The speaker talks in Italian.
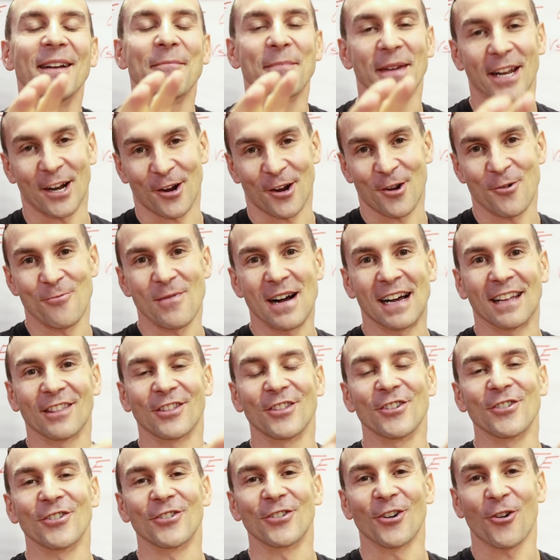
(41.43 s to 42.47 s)
Mi
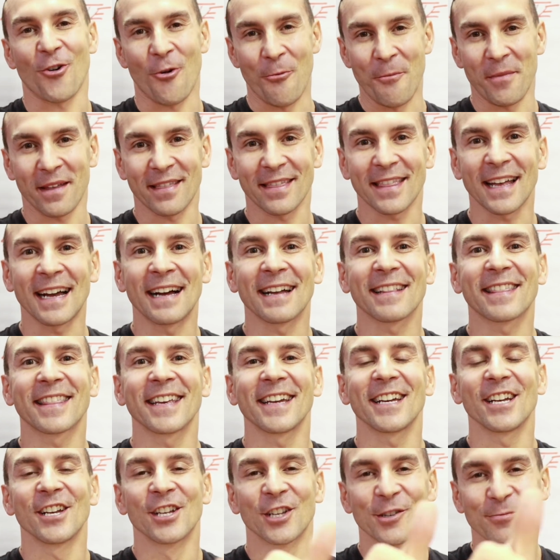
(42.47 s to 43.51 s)
raccomando, commentate,